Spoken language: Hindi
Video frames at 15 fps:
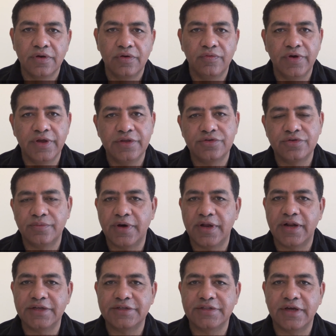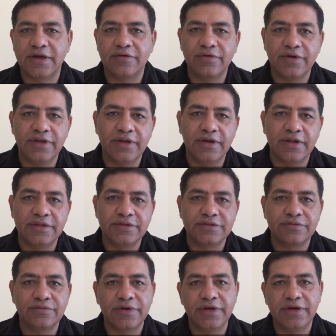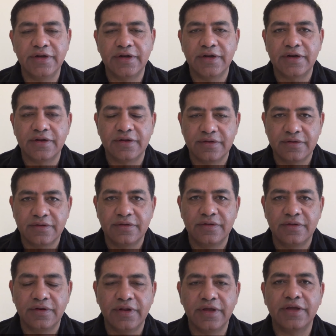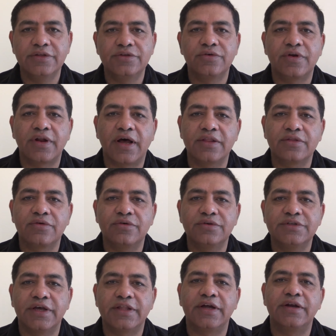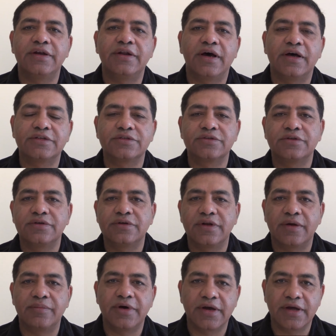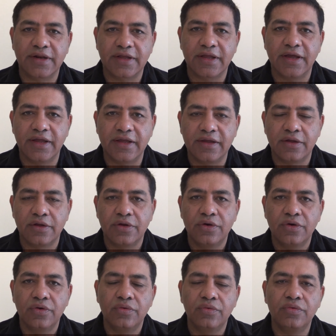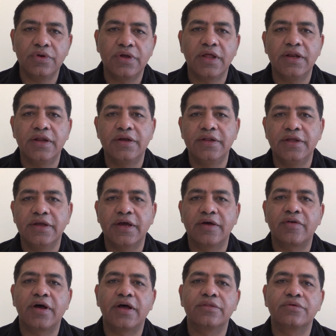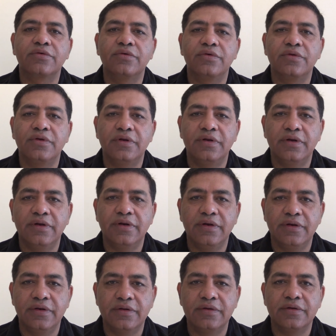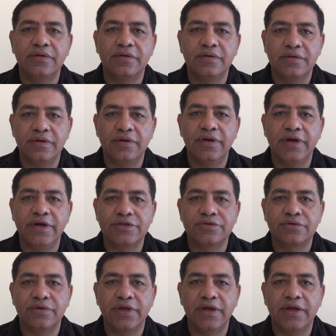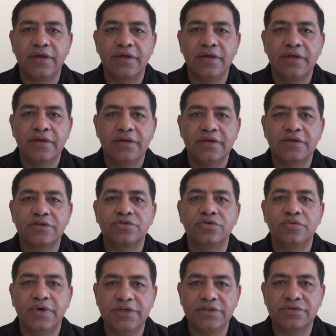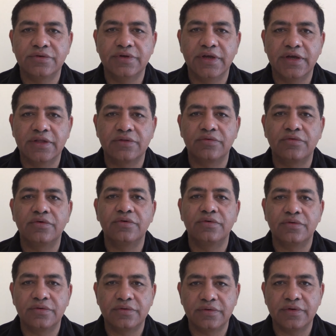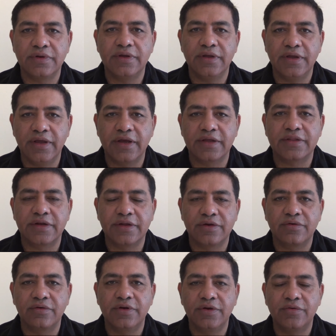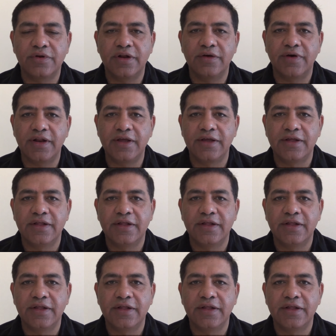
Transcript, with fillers: वही सुबह नाश्ता वही लंच वही डिनर लेकिन जो रात को ज़्यादा डांस ड्रामा करके आए हैं उनके लिए ठीक है रात को लेट सोए हैं या सुबह ही सोए हैं तो वो एक तरीक को नहीं उठने वाले